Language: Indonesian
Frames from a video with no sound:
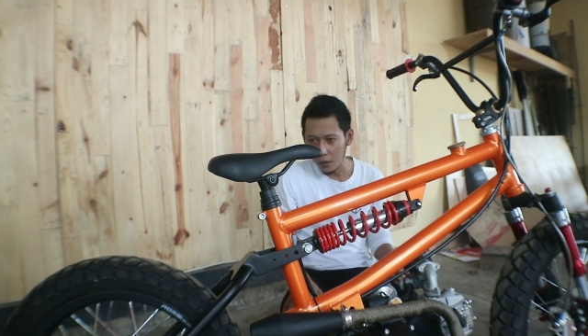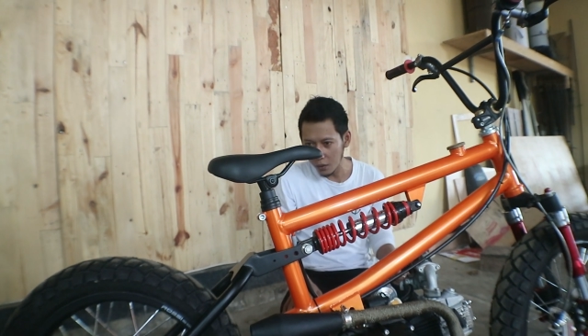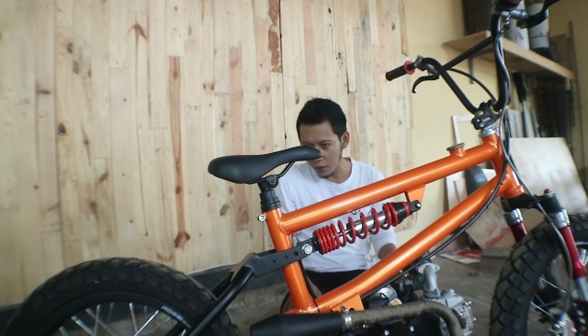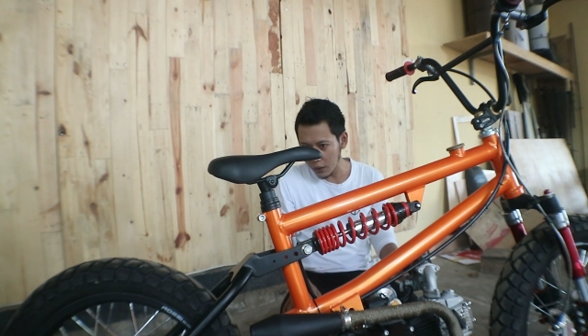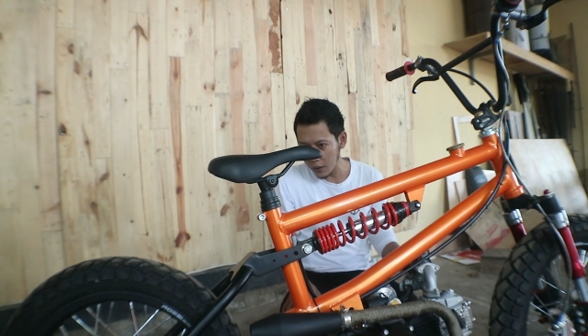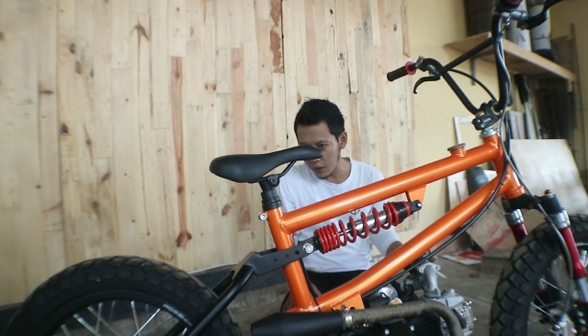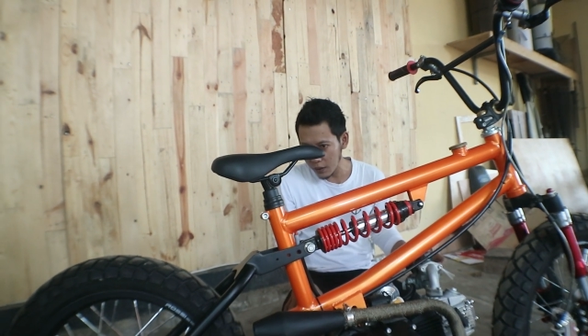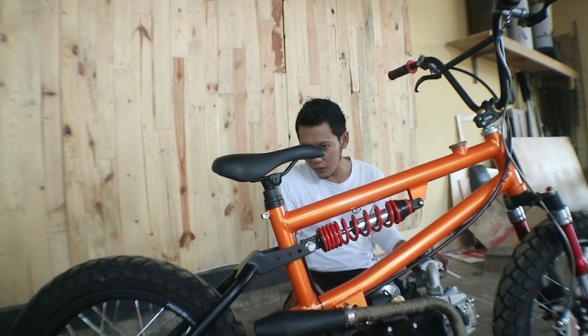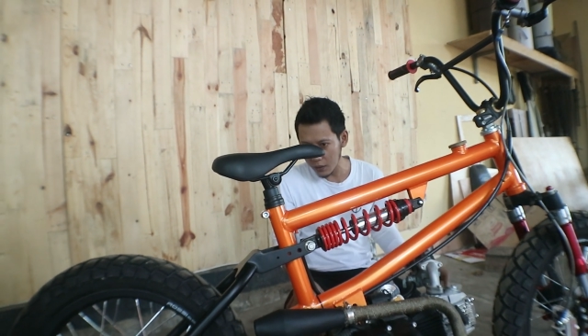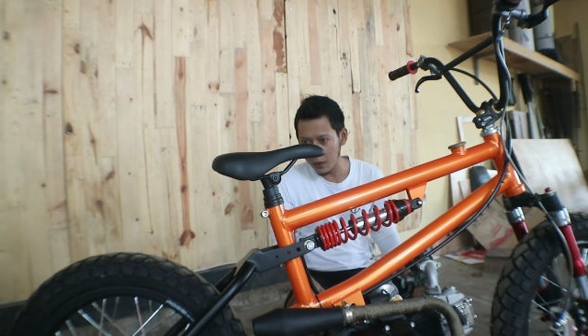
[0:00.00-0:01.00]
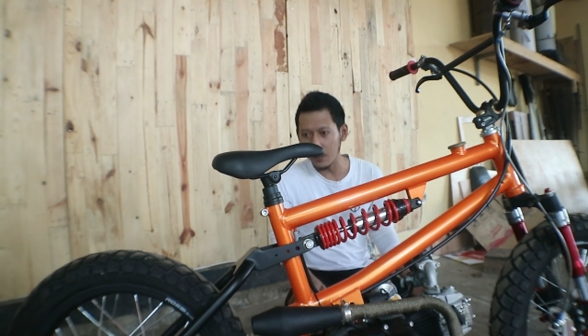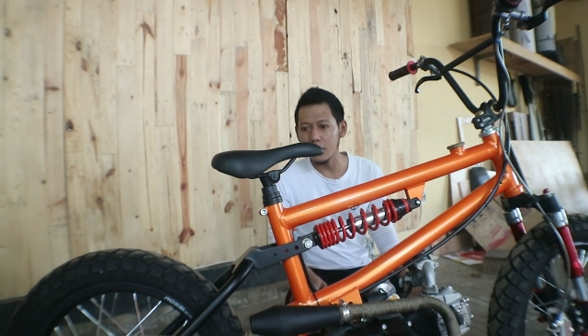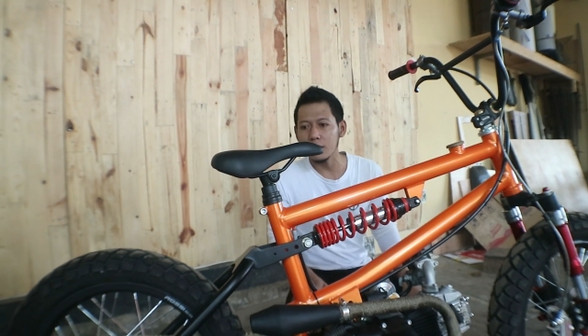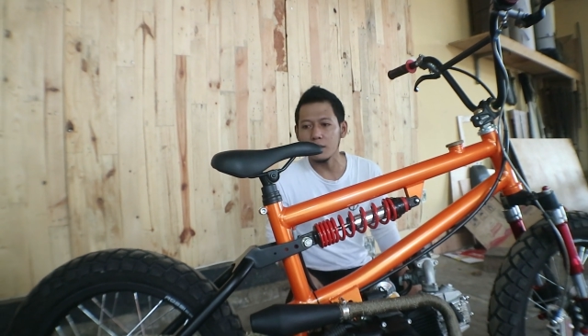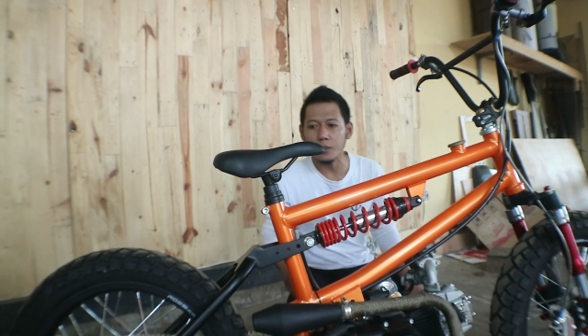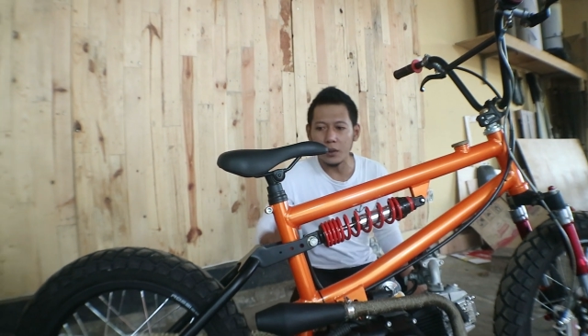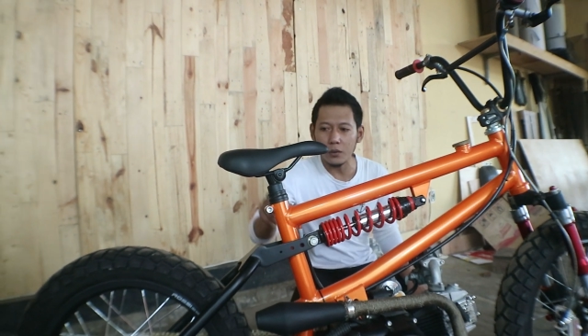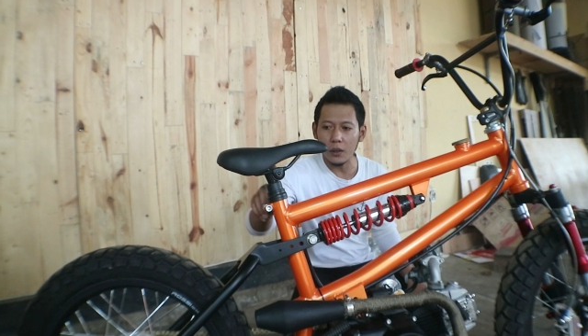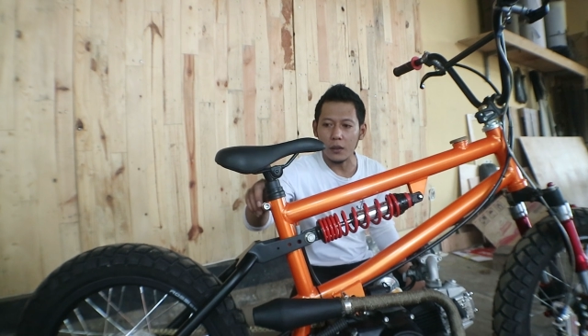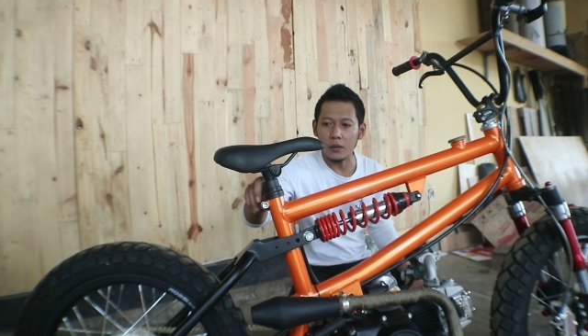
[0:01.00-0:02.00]
oke lah laksanakan
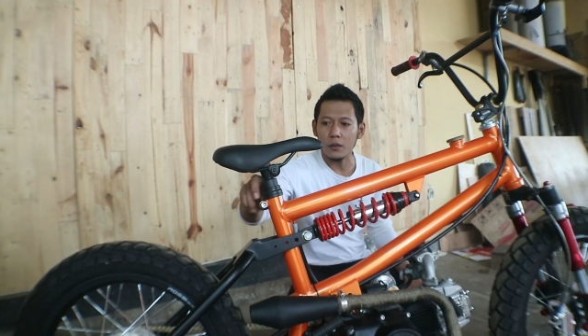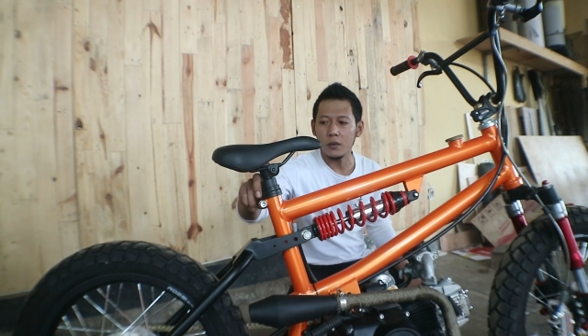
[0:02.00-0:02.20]
paduka